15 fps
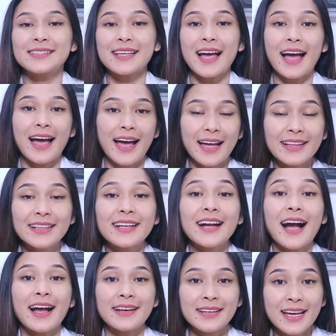saat
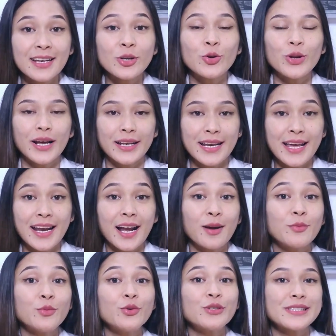kadar gula darah
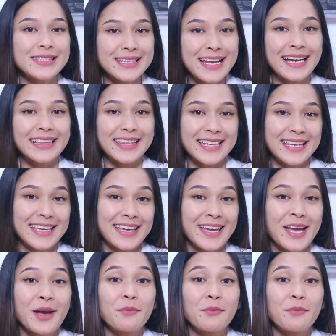kamu sedang tinggi.